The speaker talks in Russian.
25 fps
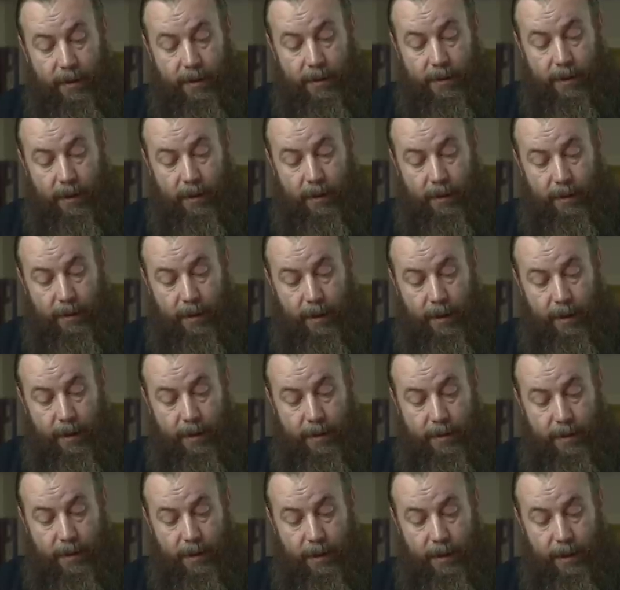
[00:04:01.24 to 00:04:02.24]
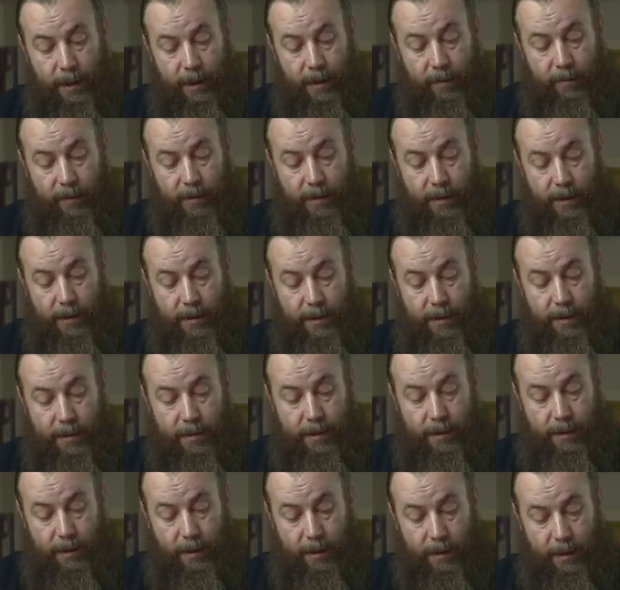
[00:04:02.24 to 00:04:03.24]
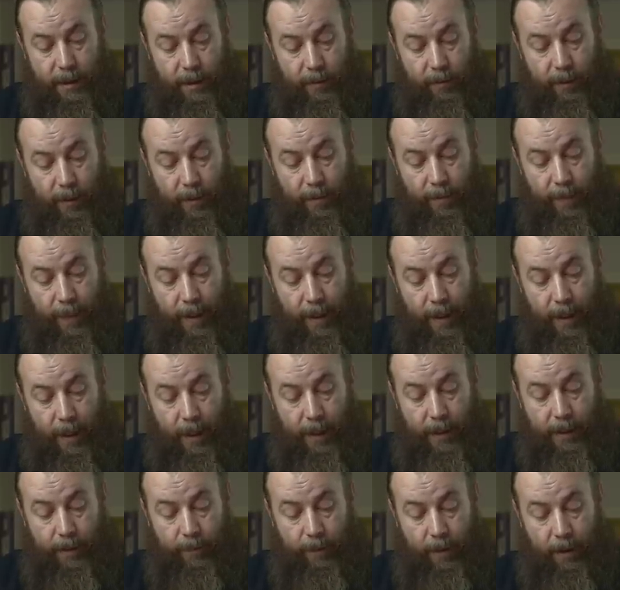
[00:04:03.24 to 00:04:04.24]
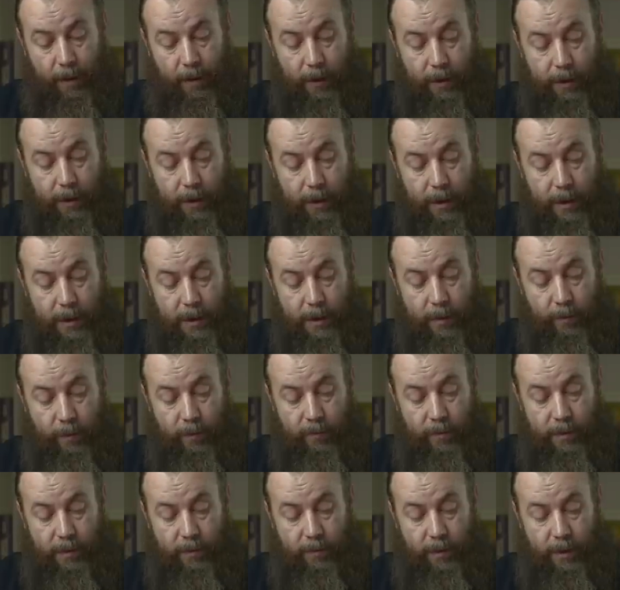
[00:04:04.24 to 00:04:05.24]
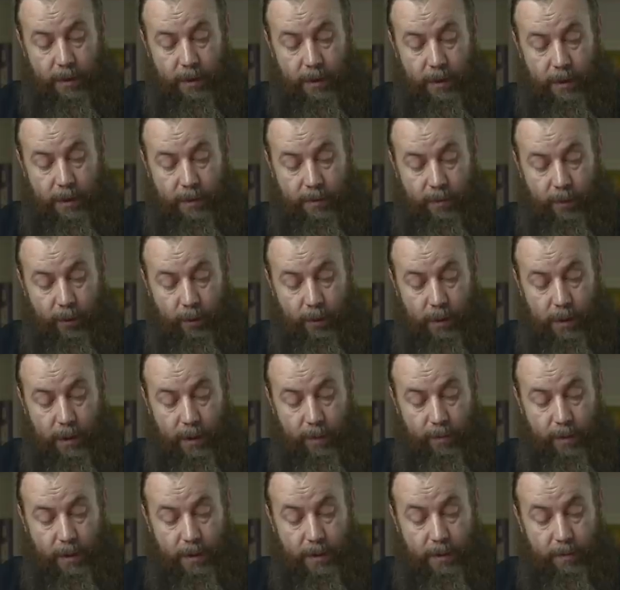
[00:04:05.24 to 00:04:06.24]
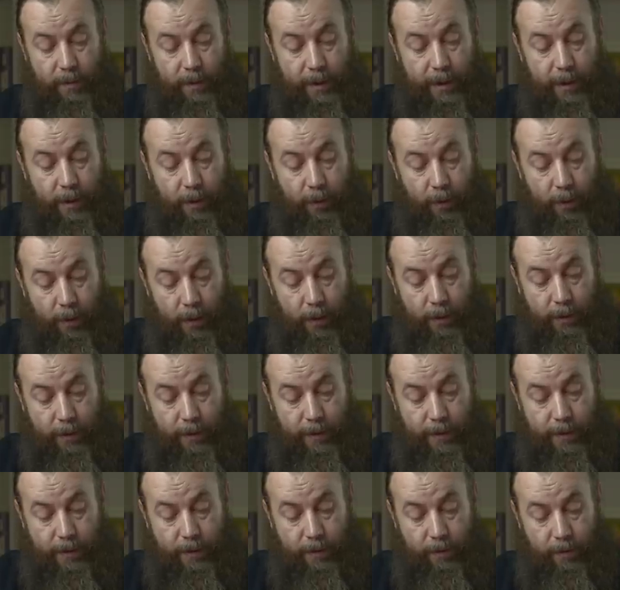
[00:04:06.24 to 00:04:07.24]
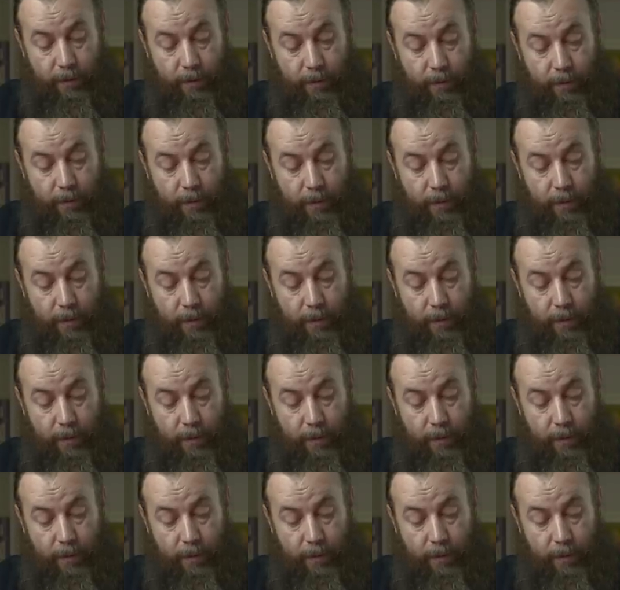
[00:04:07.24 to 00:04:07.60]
их, стал отдаляться от них и возноситься на небо. Они поклонились ему и возвратились в Иерусалим с великой радостью.